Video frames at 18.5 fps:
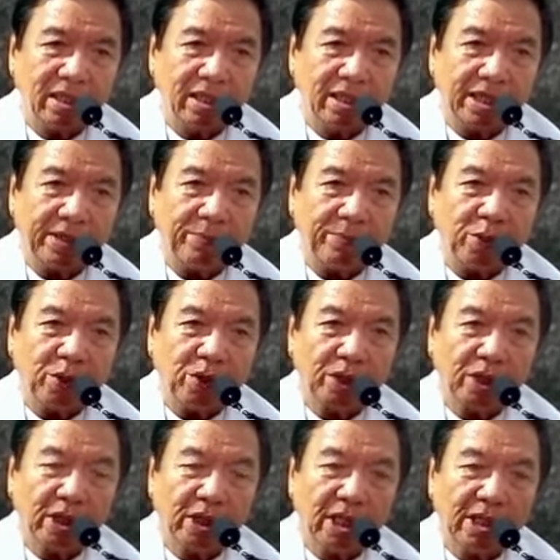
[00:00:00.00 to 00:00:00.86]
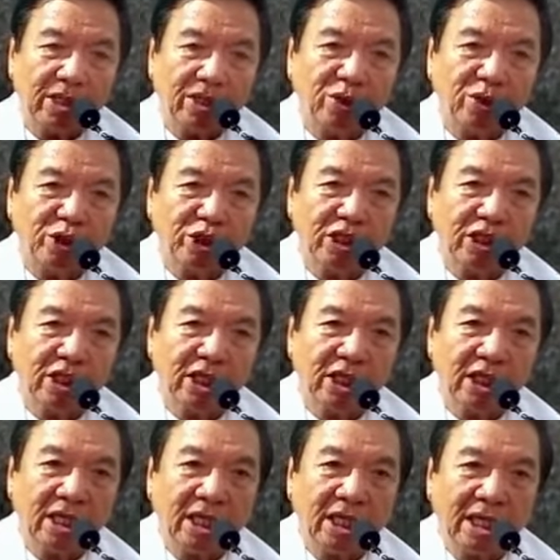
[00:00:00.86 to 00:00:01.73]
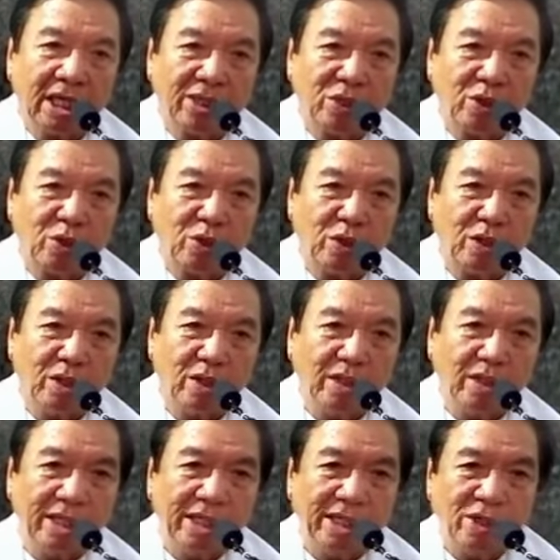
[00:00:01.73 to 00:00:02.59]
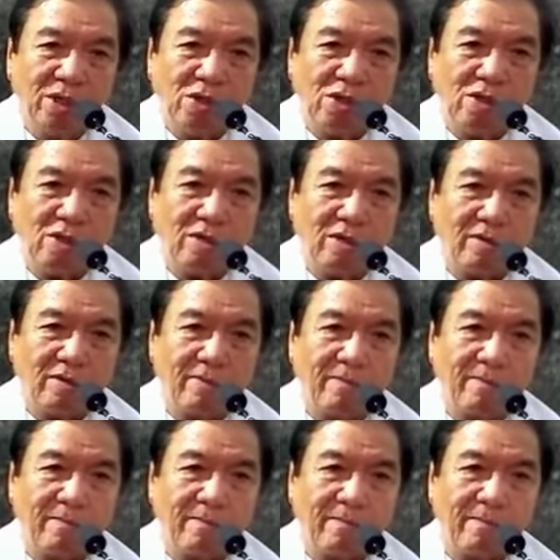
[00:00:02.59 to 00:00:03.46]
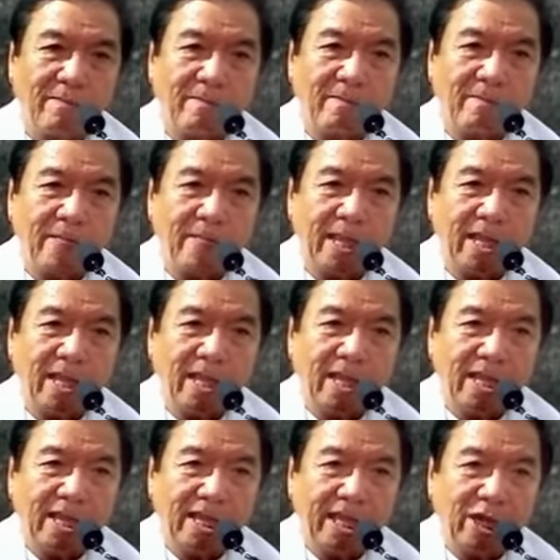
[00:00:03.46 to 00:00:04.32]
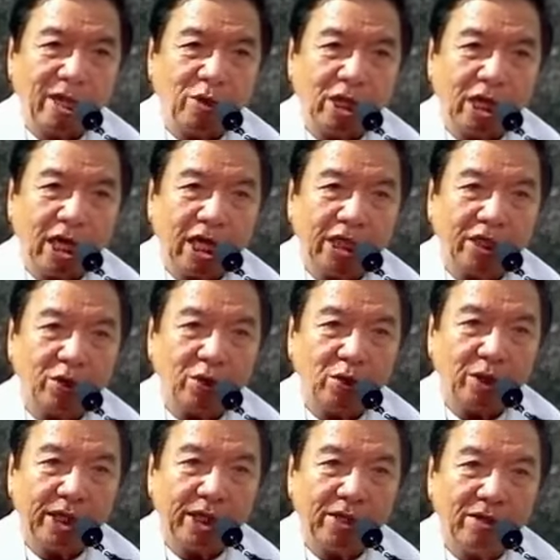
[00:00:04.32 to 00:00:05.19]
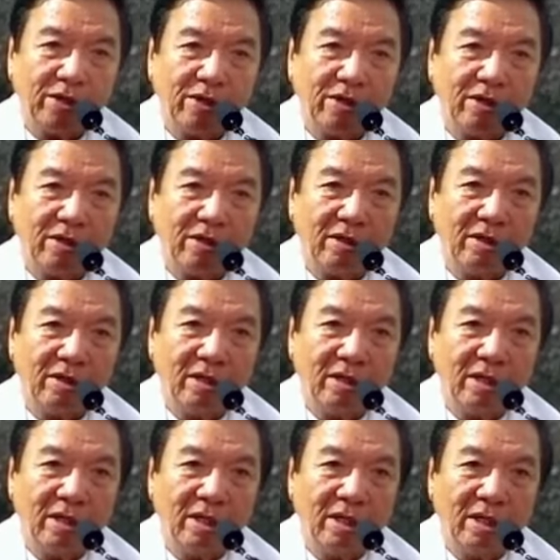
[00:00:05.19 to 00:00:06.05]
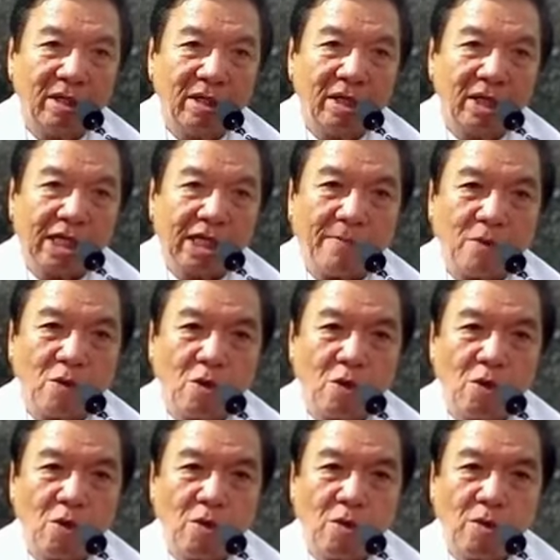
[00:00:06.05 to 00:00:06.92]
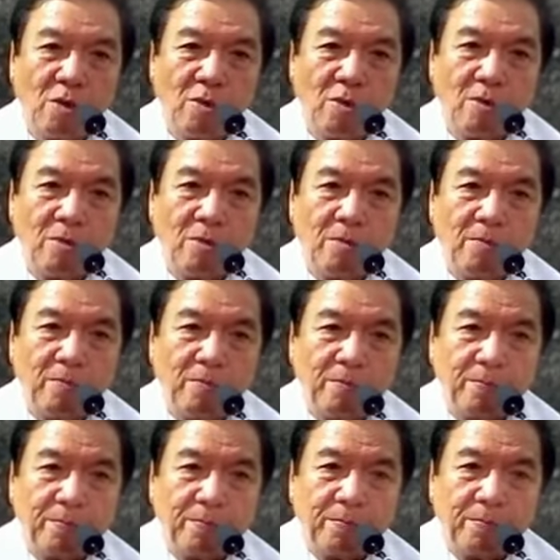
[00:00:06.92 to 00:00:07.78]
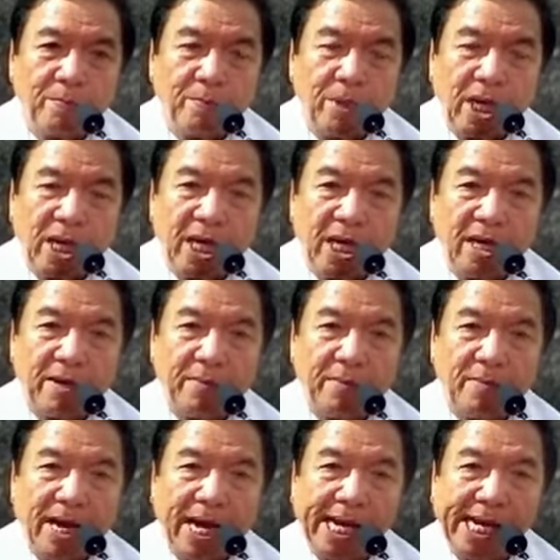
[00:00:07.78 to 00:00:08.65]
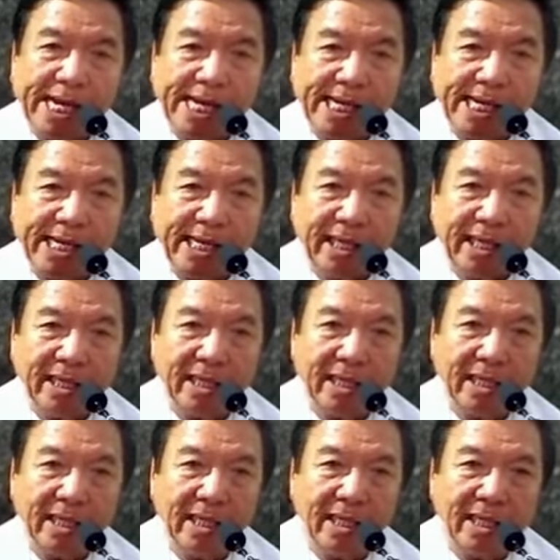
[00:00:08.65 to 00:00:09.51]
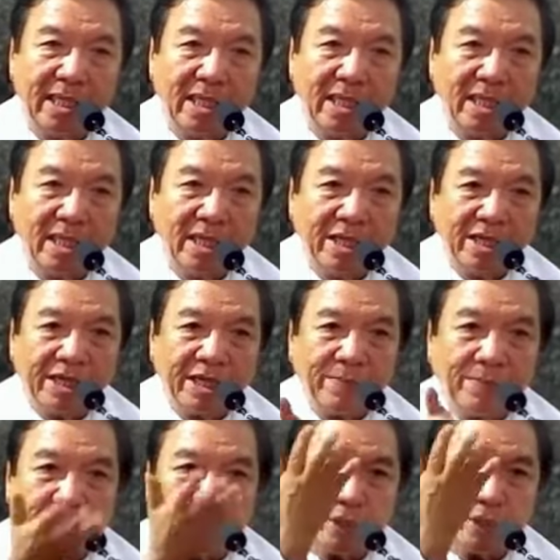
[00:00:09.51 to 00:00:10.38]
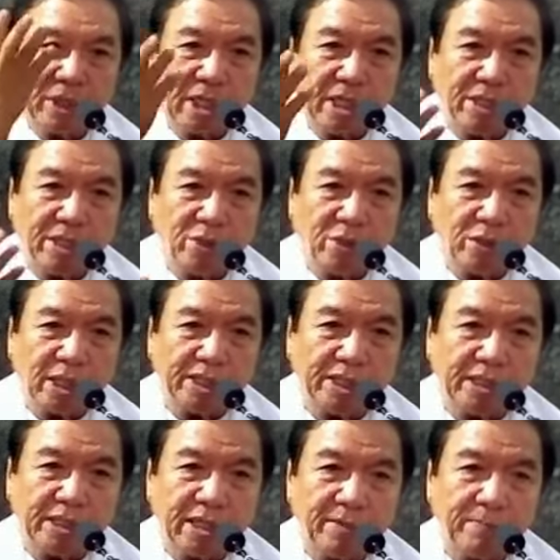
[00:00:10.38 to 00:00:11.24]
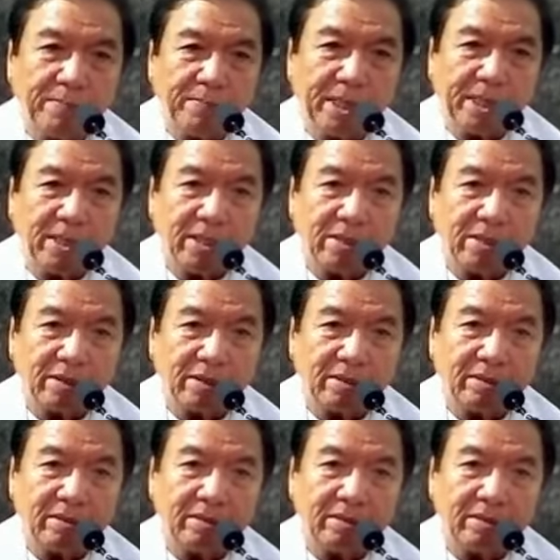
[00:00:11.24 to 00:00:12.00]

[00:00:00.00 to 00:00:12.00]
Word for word: Report nga to sa atong ginoo. Ingon ang atong ginoo. Kamo, mga babay, report nga to kan San Pedro.